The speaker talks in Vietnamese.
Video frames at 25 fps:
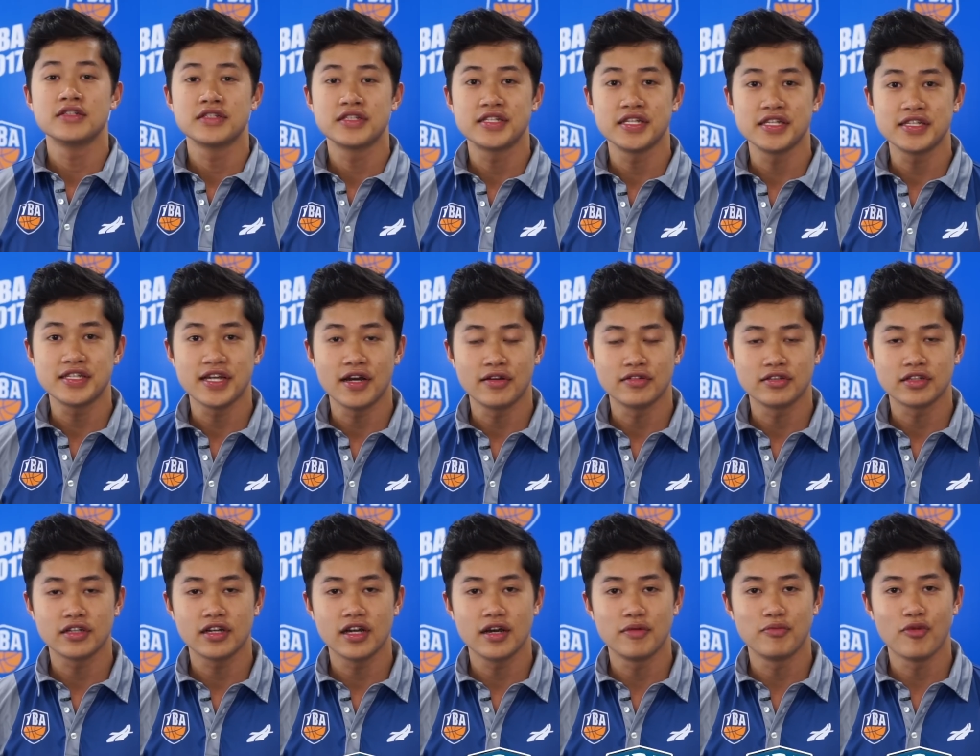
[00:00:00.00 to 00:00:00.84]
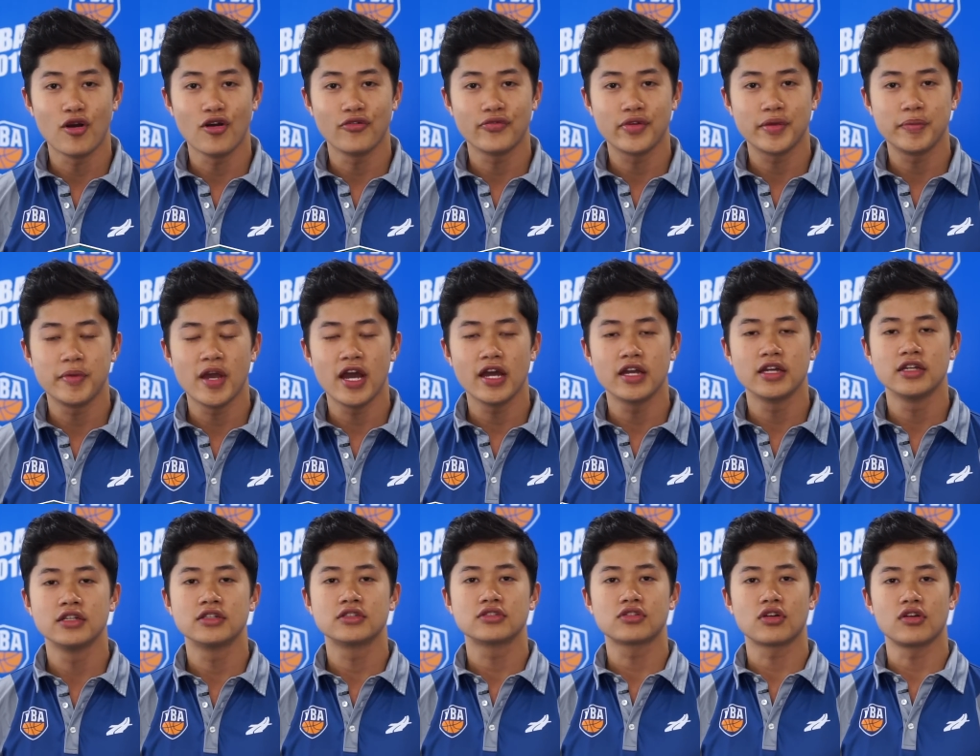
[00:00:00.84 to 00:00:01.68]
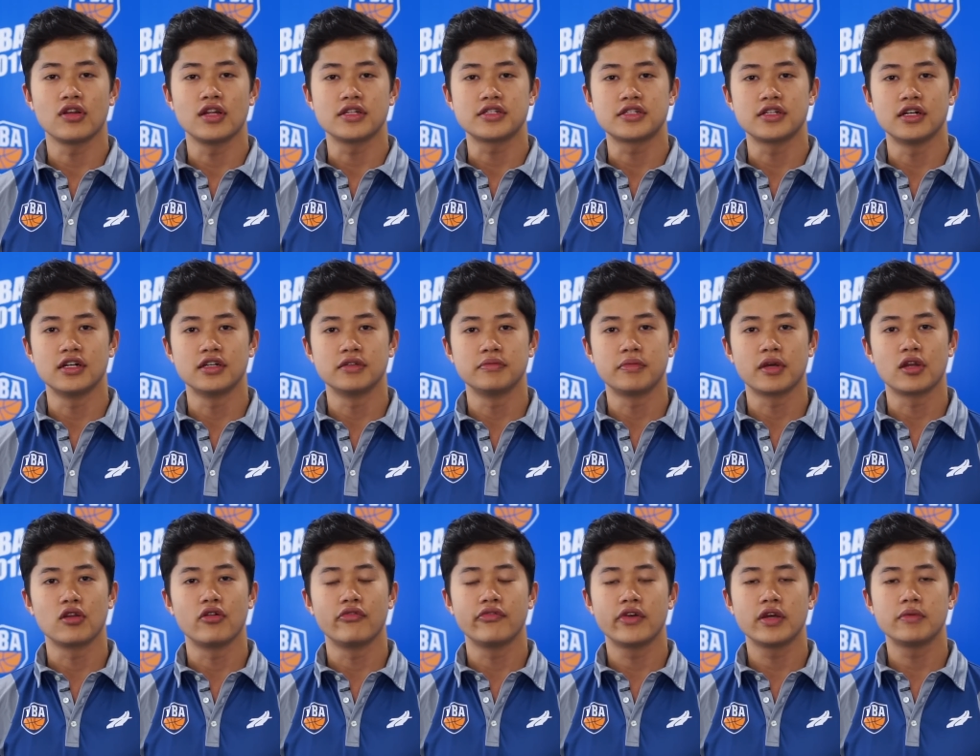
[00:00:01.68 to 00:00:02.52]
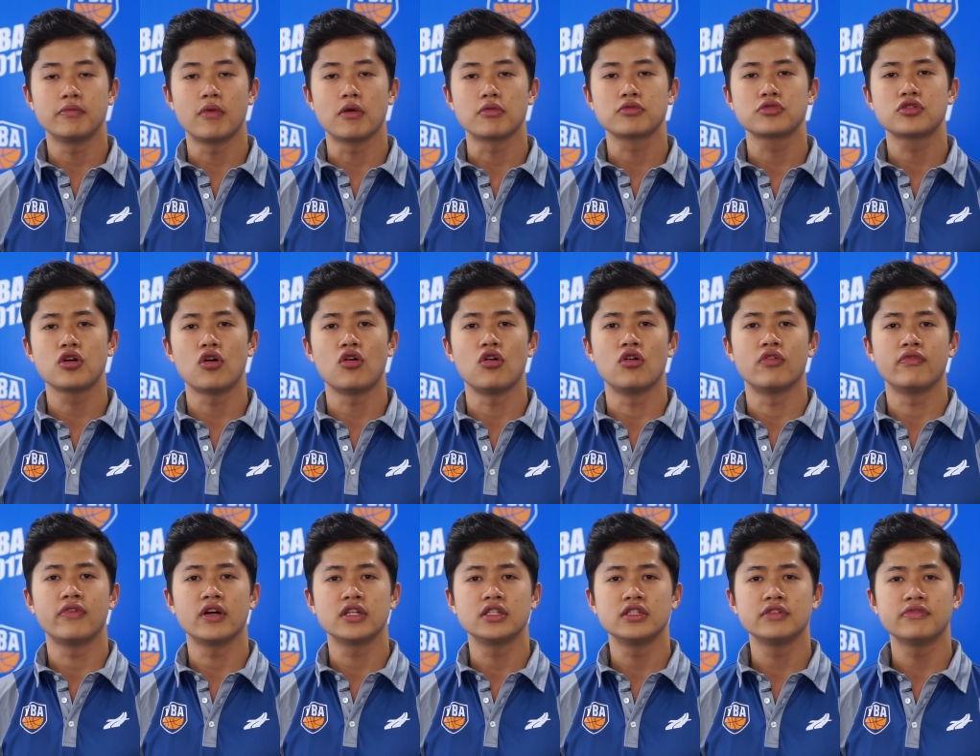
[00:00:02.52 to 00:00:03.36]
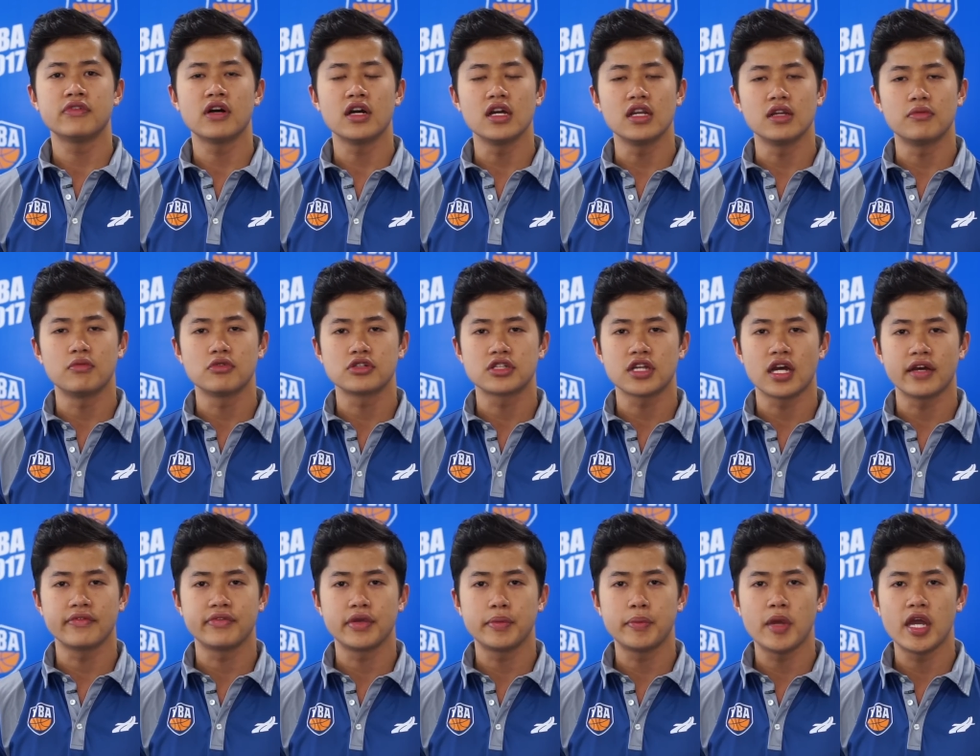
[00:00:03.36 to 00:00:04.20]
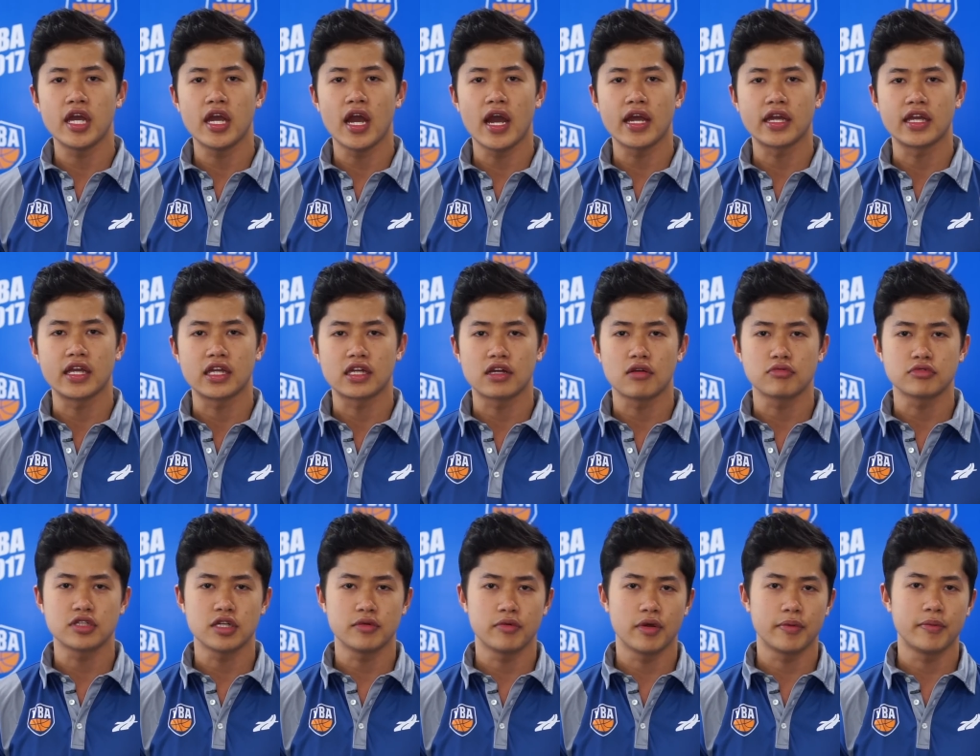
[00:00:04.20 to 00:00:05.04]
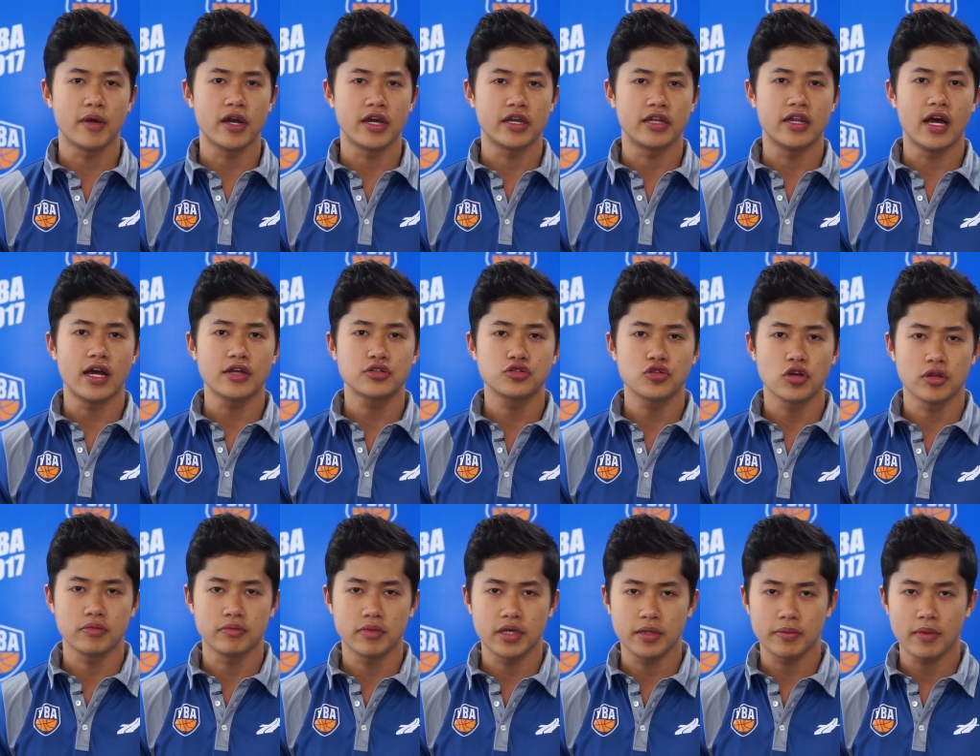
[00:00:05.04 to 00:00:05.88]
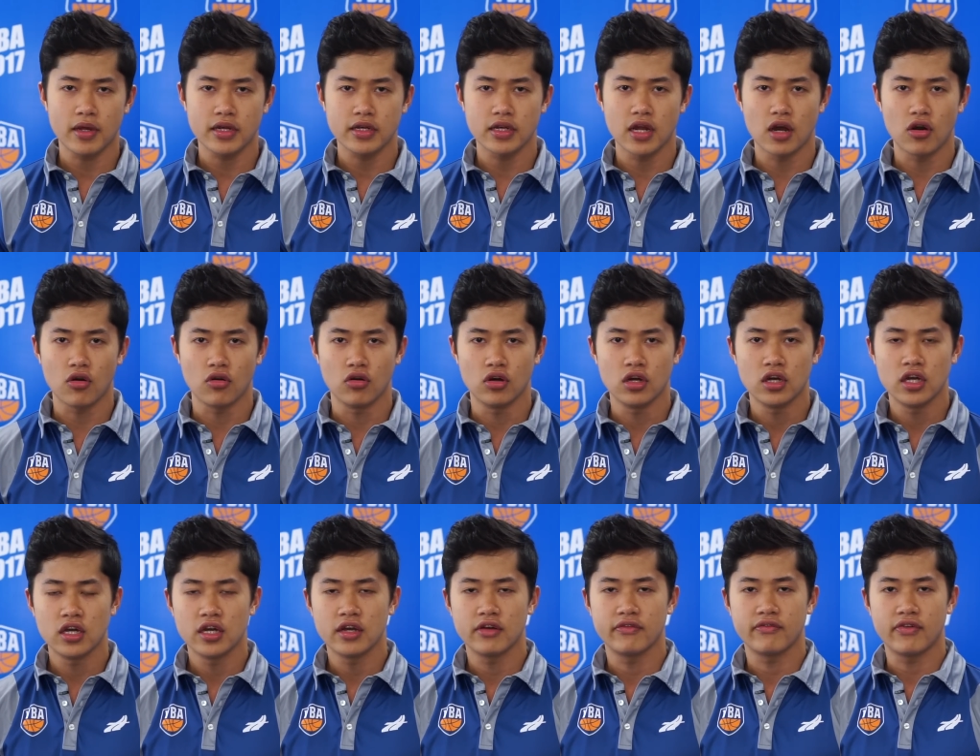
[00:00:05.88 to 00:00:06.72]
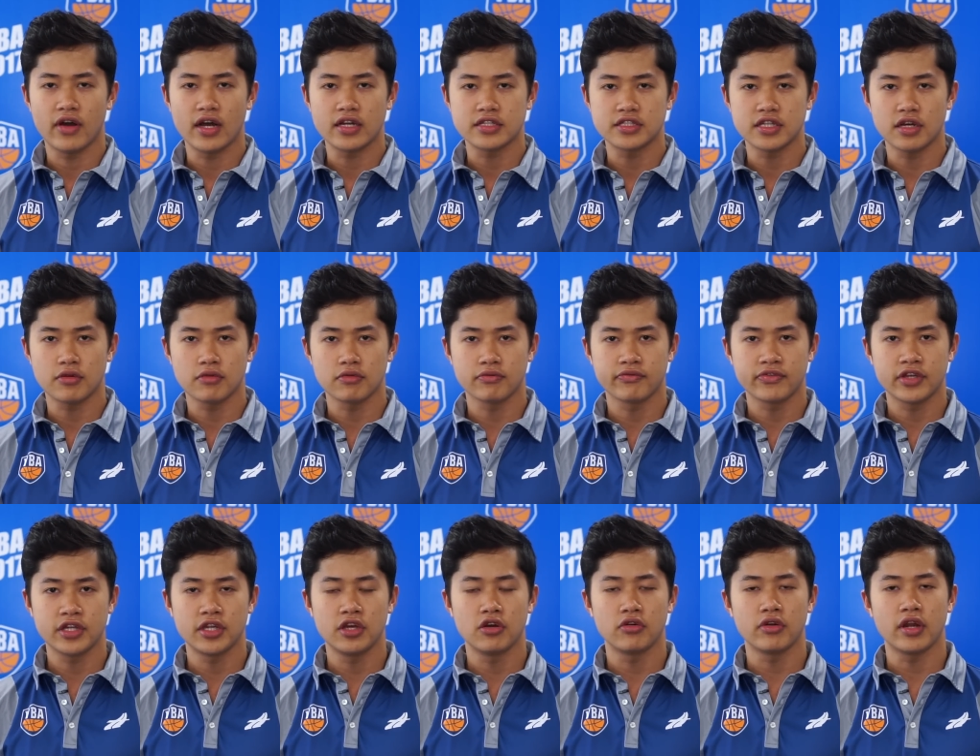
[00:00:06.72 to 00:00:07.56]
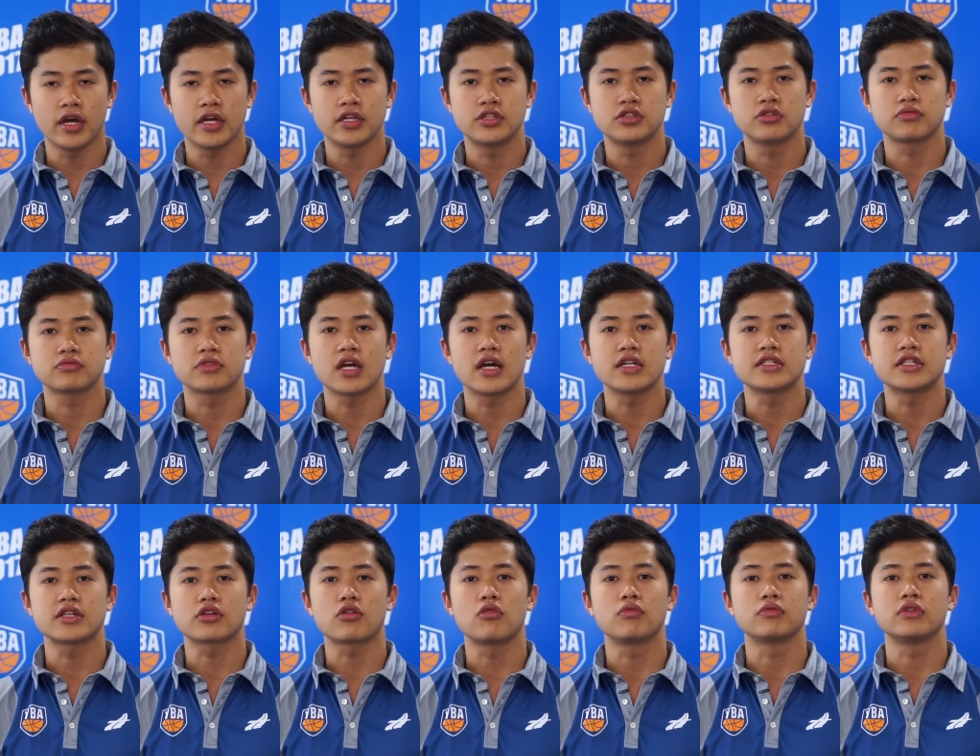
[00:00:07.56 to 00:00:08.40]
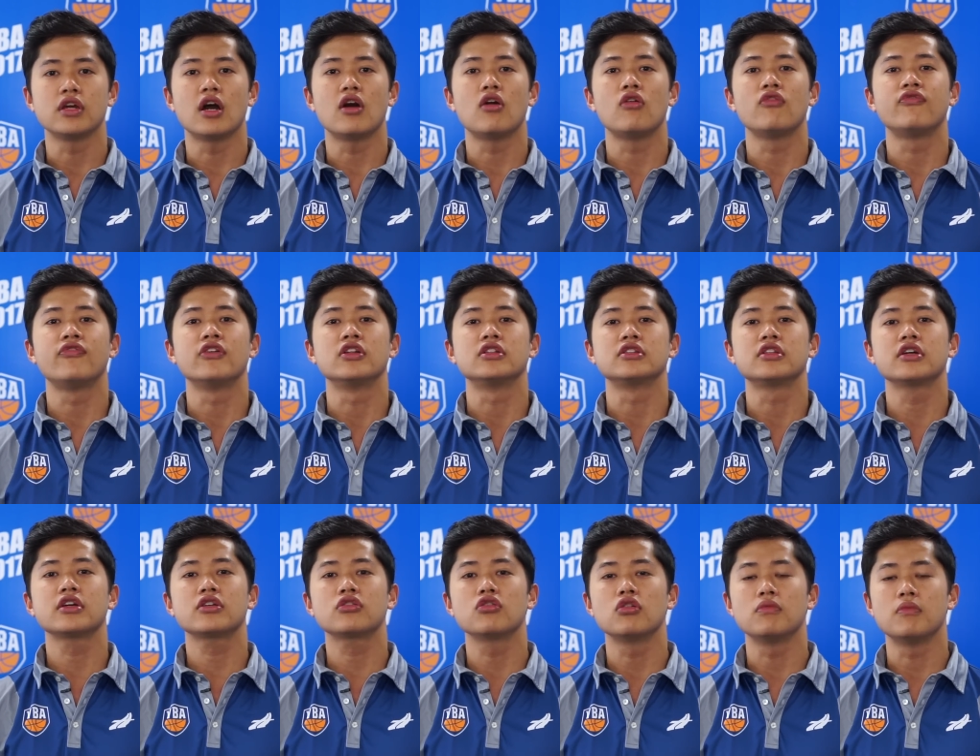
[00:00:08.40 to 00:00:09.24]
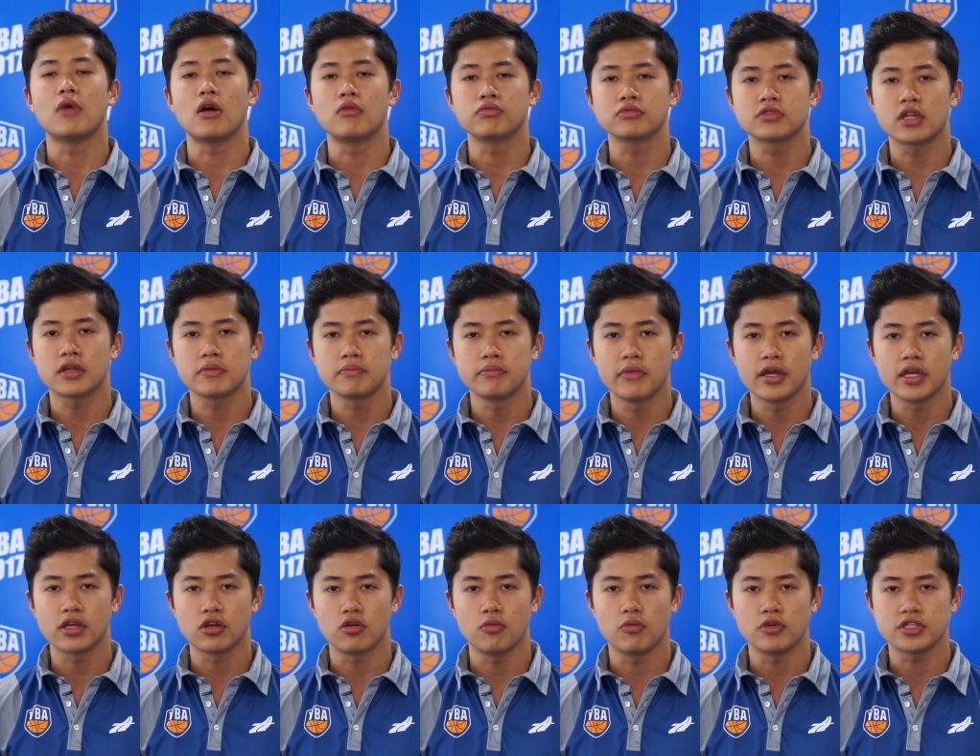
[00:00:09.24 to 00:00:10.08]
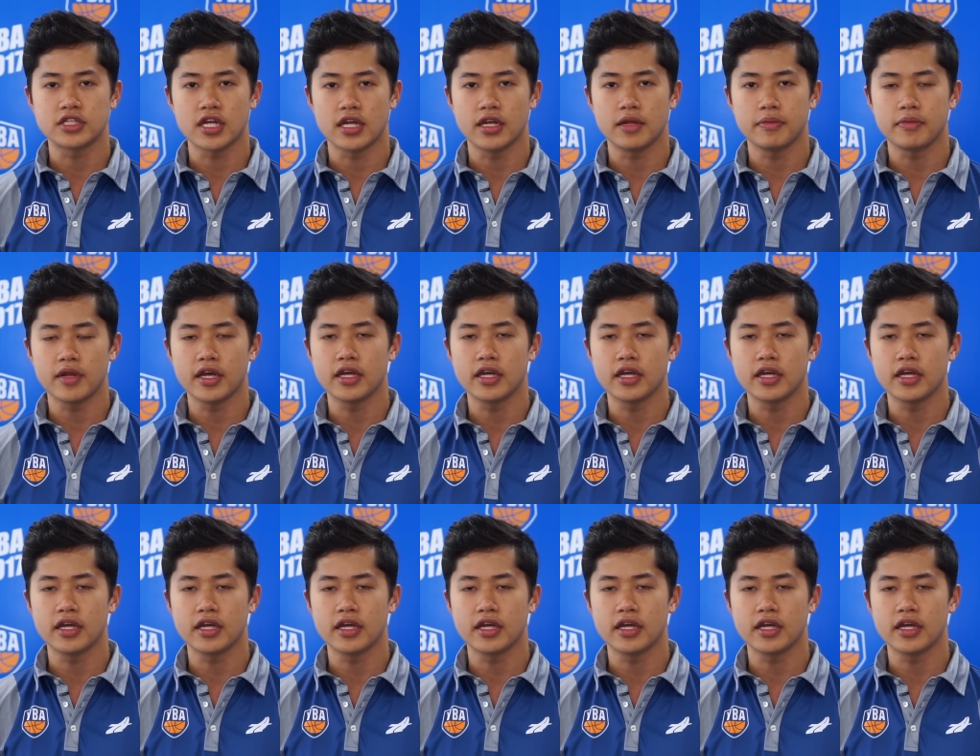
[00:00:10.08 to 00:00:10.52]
Xin chào những người hâm mộ VBA, tôi là Sơn, bình luận viên bóng rổ. Và như vậy là mùa giải VBA 2017 đã chuẩn bị bắt đầu. Và trong video này chúng ta sẽ cùng nhau phân tích đội bóng tân binh của mùa giải năm